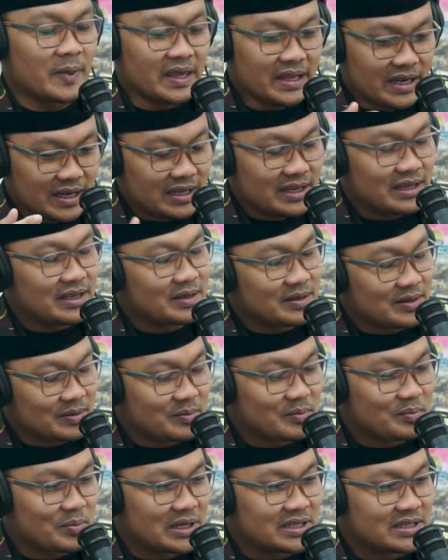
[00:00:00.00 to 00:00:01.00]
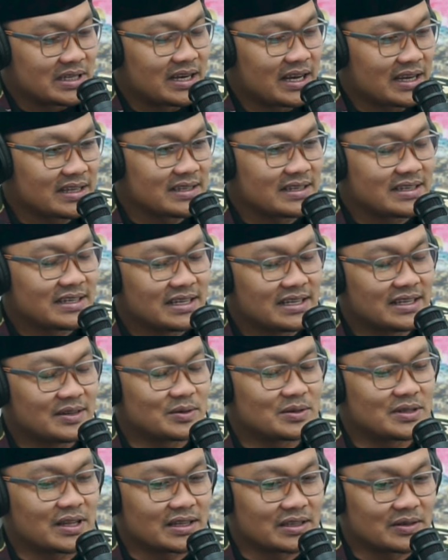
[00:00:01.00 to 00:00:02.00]
Ini panjenengan sendiri
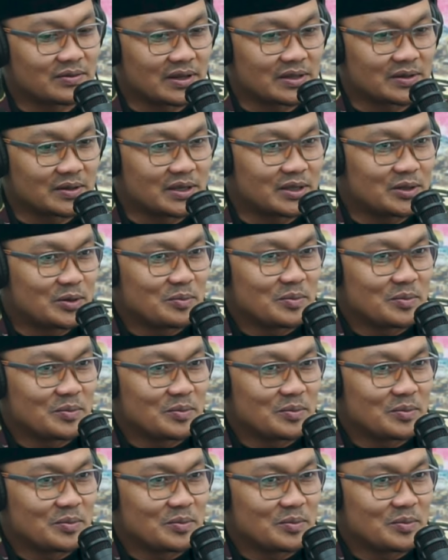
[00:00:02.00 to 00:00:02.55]
Ustadz Iwanto itu